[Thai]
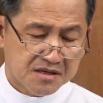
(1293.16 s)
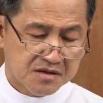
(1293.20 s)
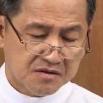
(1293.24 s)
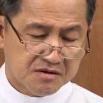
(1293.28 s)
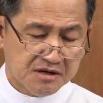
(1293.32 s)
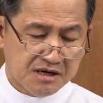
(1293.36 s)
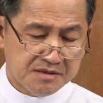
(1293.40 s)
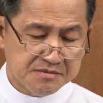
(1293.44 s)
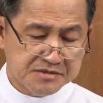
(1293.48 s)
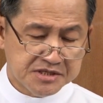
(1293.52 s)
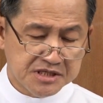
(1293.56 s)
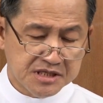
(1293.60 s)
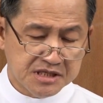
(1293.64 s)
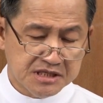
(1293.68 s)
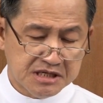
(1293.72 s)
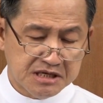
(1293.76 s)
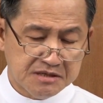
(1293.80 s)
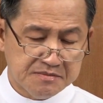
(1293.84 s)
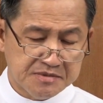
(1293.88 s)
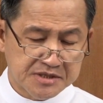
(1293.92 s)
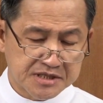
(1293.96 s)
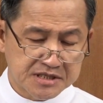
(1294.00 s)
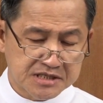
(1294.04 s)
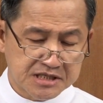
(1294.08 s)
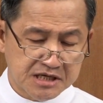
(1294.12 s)
ความเชื่อใน
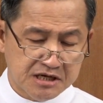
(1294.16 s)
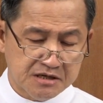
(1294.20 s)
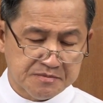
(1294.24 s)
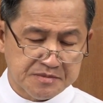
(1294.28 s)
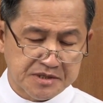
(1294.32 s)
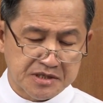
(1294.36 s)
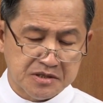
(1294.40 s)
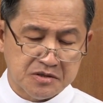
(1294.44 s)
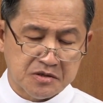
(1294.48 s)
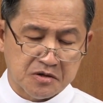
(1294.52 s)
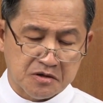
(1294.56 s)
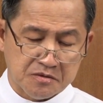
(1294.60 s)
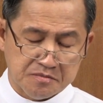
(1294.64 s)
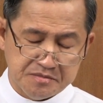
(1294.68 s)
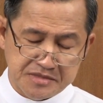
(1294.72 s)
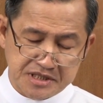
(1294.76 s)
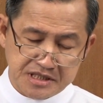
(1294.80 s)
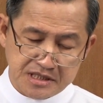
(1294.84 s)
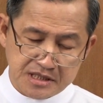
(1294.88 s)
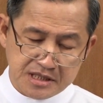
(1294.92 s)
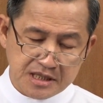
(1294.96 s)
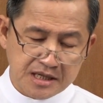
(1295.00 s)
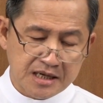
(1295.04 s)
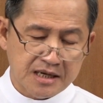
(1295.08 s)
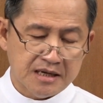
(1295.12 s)
พระเจ้าเป็นของมี
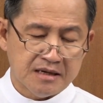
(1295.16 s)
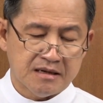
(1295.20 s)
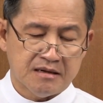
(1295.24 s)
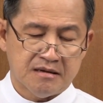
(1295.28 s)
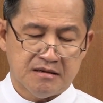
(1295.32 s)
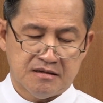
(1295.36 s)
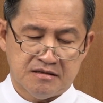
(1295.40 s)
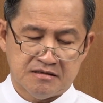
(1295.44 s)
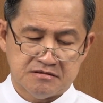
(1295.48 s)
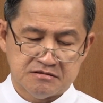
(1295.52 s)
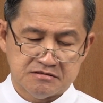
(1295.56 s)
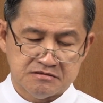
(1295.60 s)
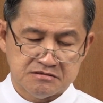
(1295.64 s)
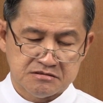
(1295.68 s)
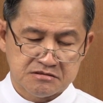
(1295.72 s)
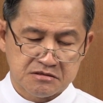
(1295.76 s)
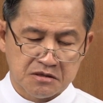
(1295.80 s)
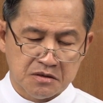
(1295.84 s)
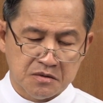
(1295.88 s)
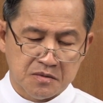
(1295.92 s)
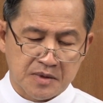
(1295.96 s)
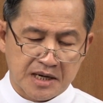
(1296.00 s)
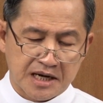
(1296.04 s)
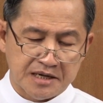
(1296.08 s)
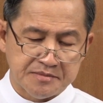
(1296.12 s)
ค่าถ
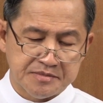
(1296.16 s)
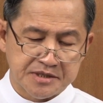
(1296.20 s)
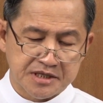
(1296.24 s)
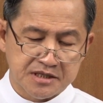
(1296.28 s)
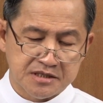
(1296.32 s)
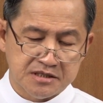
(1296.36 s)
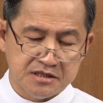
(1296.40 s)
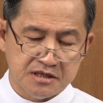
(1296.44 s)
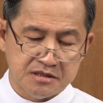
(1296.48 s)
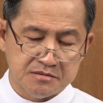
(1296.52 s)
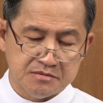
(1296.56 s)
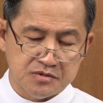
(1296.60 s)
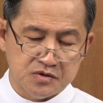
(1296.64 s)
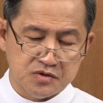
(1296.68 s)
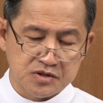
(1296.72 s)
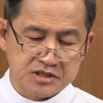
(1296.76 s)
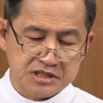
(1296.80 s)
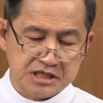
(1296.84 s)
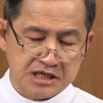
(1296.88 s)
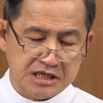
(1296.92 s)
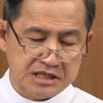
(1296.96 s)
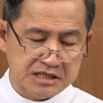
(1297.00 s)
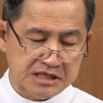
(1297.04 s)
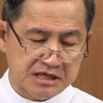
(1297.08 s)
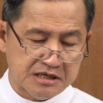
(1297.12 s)
วายเป็นเครื่องบู
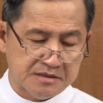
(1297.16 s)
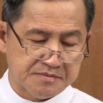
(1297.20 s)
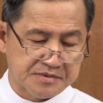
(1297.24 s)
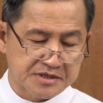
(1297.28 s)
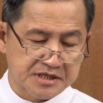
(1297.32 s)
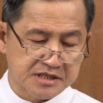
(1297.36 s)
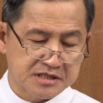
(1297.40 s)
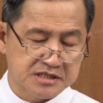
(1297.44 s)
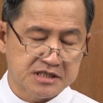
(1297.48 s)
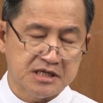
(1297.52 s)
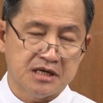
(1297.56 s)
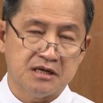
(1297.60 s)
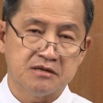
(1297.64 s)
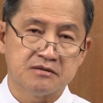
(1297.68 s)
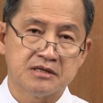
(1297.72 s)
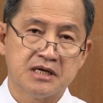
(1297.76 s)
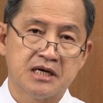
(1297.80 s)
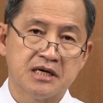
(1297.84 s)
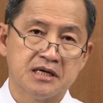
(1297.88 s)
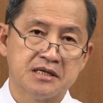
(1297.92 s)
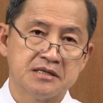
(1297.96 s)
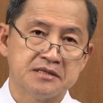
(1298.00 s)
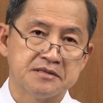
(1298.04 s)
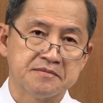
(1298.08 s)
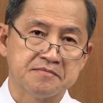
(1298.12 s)
ชาแด่พระเจ้า
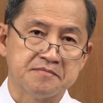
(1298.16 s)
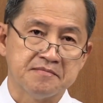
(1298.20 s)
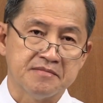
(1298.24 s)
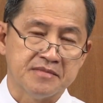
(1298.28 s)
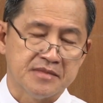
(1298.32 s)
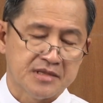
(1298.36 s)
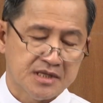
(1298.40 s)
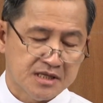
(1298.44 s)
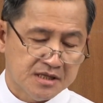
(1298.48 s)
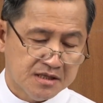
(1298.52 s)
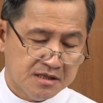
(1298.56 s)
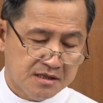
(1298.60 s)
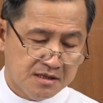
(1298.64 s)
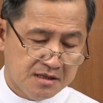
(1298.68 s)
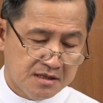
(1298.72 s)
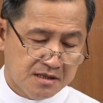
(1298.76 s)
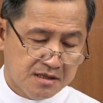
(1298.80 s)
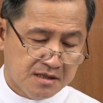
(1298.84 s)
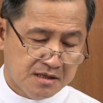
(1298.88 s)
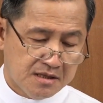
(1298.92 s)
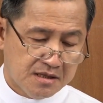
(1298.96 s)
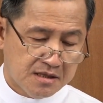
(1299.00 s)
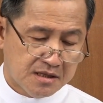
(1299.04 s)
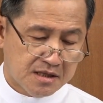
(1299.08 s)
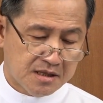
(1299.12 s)
ได้
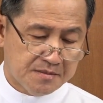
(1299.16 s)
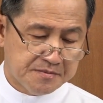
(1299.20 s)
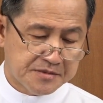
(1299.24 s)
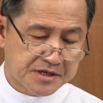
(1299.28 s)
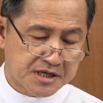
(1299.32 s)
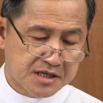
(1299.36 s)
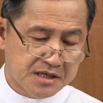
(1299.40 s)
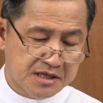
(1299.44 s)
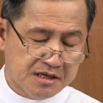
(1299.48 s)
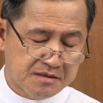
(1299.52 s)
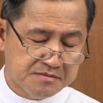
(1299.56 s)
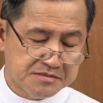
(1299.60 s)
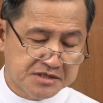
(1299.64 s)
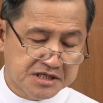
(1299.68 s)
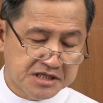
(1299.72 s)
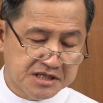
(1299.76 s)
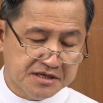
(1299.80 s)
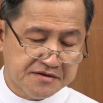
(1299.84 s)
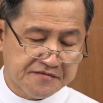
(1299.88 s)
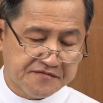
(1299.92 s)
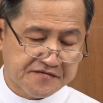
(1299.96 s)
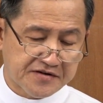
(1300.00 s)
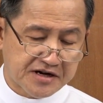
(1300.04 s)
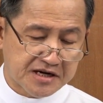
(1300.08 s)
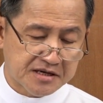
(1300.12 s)
อับราฮัมเชื่อ
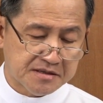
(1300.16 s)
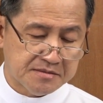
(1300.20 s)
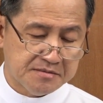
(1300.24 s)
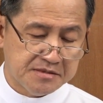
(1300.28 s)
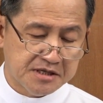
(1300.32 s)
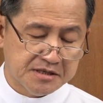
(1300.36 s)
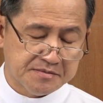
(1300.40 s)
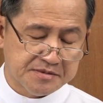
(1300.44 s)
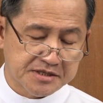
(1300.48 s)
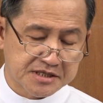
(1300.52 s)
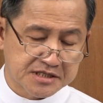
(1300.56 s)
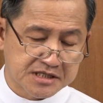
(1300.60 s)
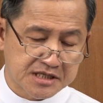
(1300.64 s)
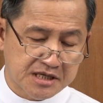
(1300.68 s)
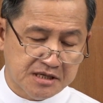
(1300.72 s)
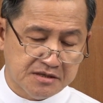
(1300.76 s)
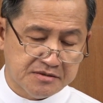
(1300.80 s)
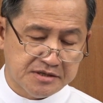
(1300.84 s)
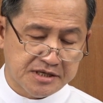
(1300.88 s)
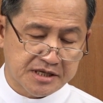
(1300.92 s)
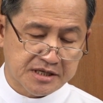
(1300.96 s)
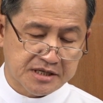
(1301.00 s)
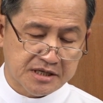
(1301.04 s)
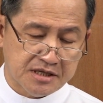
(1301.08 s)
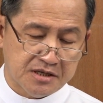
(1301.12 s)
ฟังเมื่อพระเจ้า
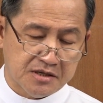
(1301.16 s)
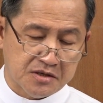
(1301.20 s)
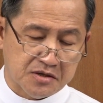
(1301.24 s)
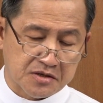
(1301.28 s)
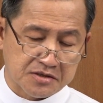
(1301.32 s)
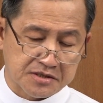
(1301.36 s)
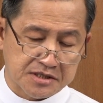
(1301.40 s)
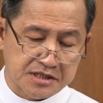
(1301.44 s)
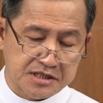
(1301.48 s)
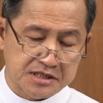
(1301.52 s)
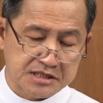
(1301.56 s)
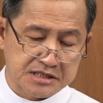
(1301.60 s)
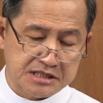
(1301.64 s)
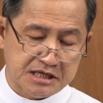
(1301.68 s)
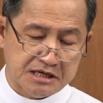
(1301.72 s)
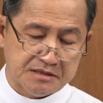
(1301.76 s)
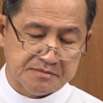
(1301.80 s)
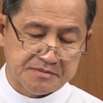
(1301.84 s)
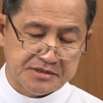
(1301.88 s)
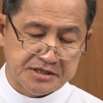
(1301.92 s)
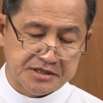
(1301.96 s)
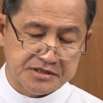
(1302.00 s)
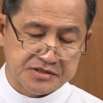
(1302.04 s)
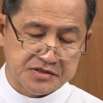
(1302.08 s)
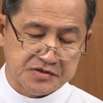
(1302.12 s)
เรียกให้ออกเดินทาง
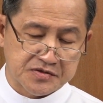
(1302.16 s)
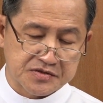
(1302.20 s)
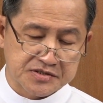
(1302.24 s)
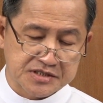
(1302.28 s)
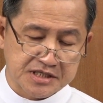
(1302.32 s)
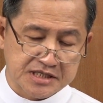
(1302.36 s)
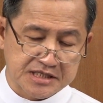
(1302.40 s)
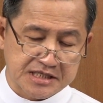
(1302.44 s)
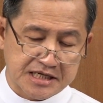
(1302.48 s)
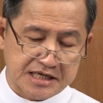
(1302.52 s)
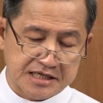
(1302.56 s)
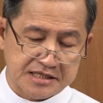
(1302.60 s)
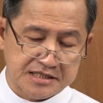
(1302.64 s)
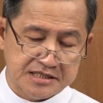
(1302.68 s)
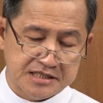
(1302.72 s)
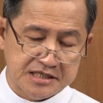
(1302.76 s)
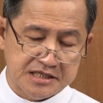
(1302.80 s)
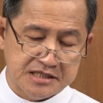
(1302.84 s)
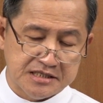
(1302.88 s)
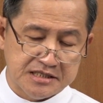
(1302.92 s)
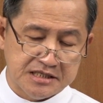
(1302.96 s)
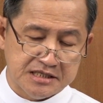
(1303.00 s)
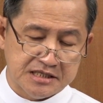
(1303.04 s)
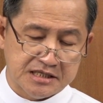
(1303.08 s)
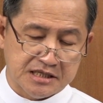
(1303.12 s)
ไปสู่สถาน
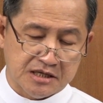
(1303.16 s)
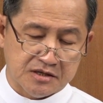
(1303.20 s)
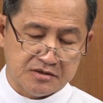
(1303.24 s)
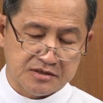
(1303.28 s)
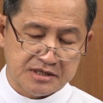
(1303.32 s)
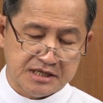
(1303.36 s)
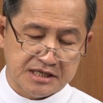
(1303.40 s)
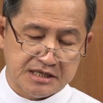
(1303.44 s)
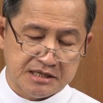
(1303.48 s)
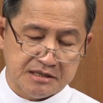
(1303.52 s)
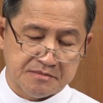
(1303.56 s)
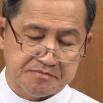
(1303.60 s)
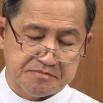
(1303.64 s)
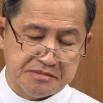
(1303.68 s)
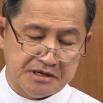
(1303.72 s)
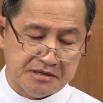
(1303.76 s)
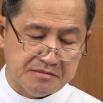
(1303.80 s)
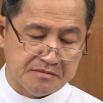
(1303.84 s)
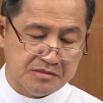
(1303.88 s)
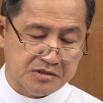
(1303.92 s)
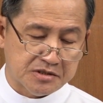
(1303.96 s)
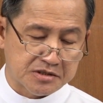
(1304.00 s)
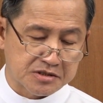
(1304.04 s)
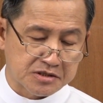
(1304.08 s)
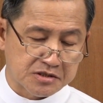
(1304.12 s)
ที่ที่เขาได้รับเป็น
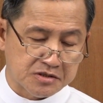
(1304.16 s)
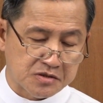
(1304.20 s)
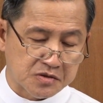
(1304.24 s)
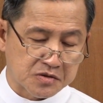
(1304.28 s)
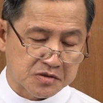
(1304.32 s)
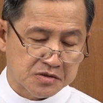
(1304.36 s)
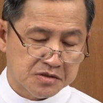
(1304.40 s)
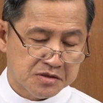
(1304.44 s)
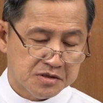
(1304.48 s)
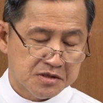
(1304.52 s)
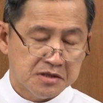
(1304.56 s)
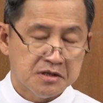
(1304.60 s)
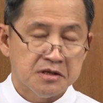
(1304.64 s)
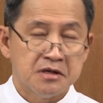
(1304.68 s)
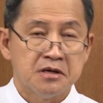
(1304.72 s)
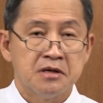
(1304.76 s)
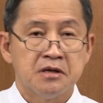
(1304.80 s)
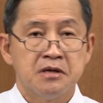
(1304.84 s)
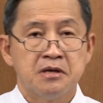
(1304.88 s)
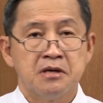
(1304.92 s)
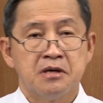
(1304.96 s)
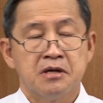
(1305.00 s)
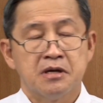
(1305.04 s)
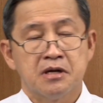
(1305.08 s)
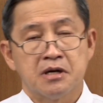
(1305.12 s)
มรดก
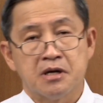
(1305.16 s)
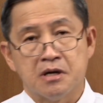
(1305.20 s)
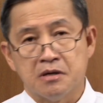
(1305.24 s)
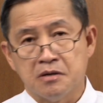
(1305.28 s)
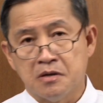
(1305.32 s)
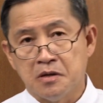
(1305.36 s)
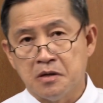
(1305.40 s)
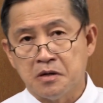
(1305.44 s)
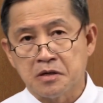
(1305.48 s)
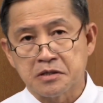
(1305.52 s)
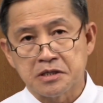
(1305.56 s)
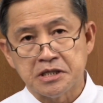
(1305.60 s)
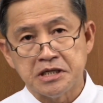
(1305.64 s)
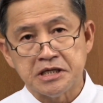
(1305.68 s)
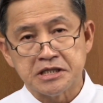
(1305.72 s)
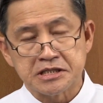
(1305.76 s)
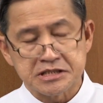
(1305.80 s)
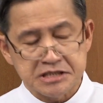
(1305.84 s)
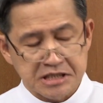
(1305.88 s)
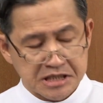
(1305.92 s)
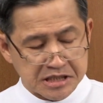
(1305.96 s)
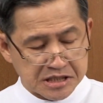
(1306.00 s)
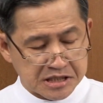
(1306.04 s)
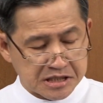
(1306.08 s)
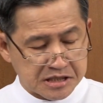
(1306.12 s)
เขาออกเดิน
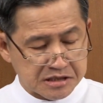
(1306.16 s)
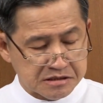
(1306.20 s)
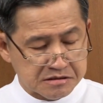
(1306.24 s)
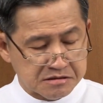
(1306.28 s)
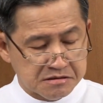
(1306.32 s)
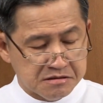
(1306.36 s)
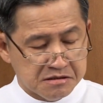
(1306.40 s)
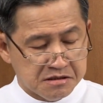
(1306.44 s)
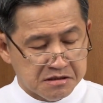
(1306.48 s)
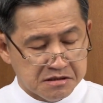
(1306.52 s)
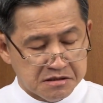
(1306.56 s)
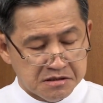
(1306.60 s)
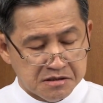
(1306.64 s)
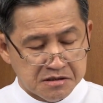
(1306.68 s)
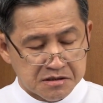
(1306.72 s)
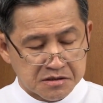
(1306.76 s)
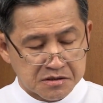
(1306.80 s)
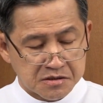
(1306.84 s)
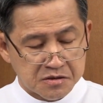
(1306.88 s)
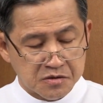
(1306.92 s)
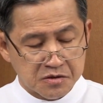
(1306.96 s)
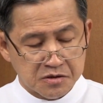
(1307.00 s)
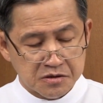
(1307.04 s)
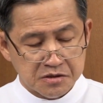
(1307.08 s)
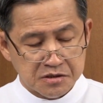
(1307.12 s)
ทาง
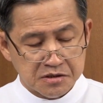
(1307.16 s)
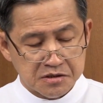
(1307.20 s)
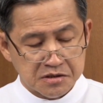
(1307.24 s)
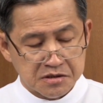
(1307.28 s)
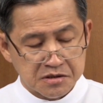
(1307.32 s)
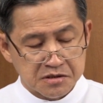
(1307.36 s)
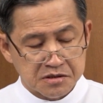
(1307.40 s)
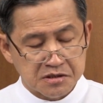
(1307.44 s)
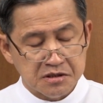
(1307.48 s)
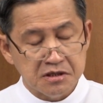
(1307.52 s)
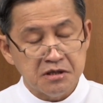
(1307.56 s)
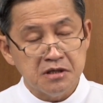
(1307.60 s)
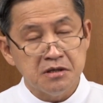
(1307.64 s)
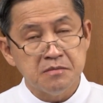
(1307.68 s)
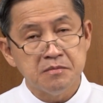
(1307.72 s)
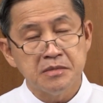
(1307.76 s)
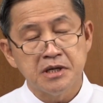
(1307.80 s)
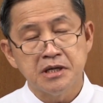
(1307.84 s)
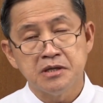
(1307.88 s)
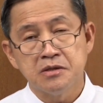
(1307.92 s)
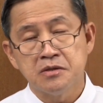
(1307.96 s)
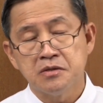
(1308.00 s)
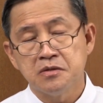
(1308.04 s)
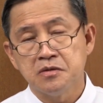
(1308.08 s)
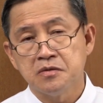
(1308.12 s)
โดยที่
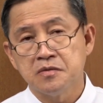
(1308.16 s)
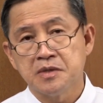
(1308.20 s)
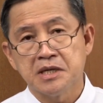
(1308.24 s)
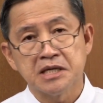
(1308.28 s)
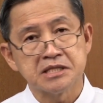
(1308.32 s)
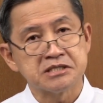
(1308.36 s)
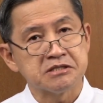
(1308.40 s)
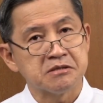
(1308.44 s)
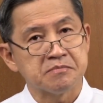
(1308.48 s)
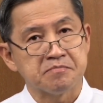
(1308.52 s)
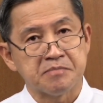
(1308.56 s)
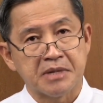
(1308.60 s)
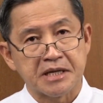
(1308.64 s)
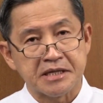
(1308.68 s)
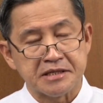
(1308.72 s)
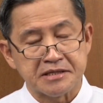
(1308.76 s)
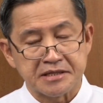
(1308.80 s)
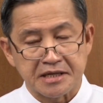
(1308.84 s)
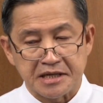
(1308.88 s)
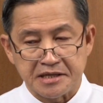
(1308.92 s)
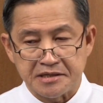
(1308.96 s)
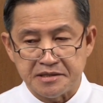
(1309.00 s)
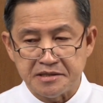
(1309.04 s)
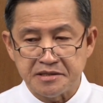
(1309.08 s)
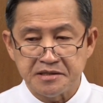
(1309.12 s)
ไม่รู้ว่าจะไปไหน